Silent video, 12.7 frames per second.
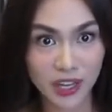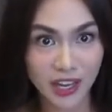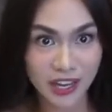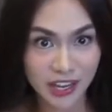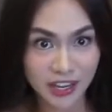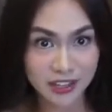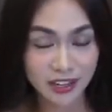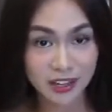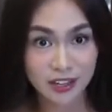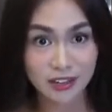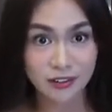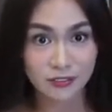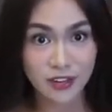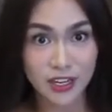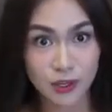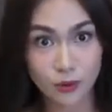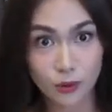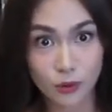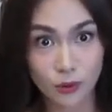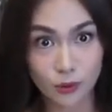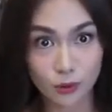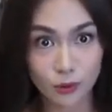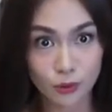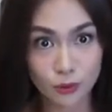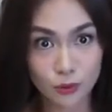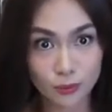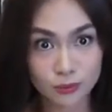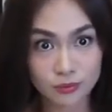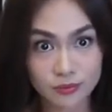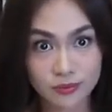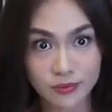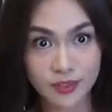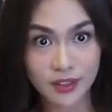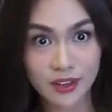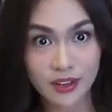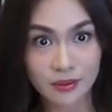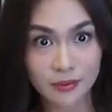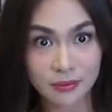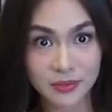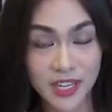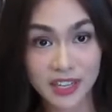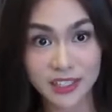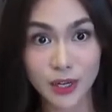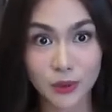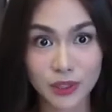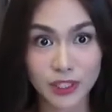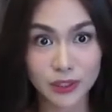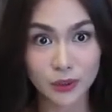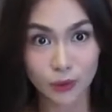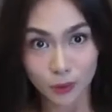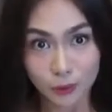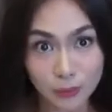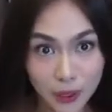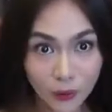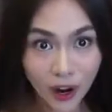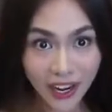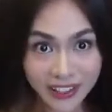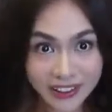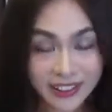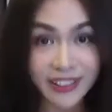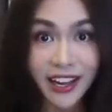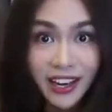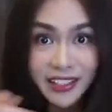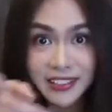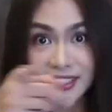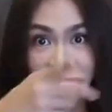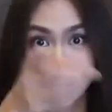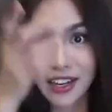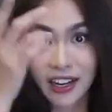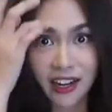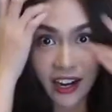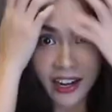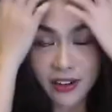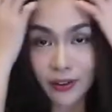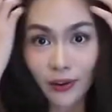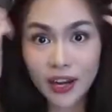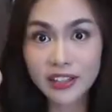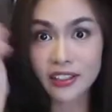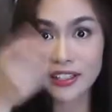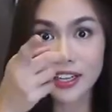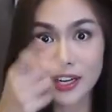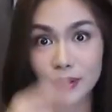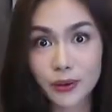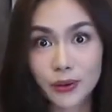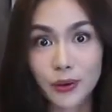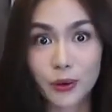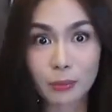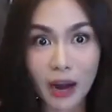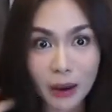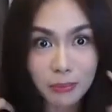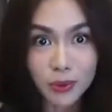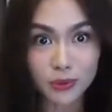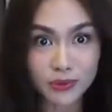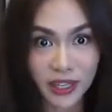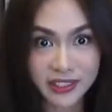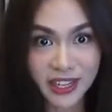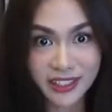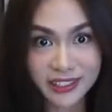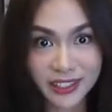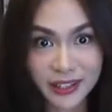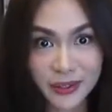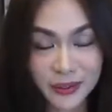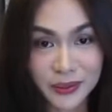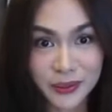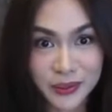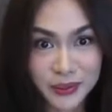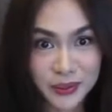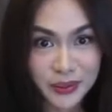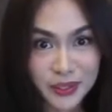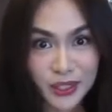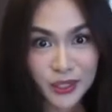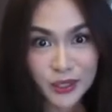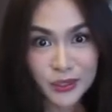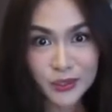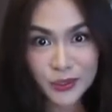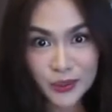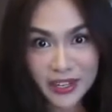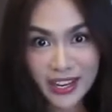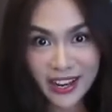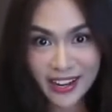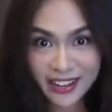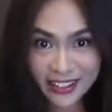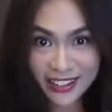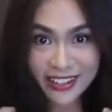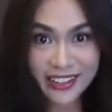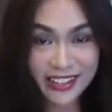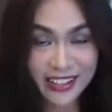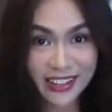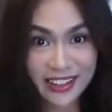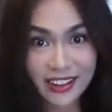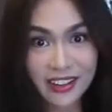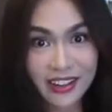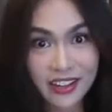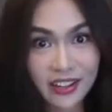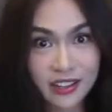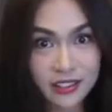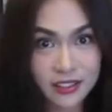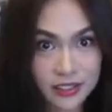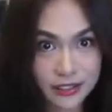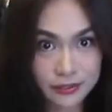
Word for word: And, feeling ko, sexy ako dito. Pero kahit, kahit di kayo nag-ano, kahit hindi kayo uma-approve na sexy ako. So, ayan. Ang ganda niya, guys.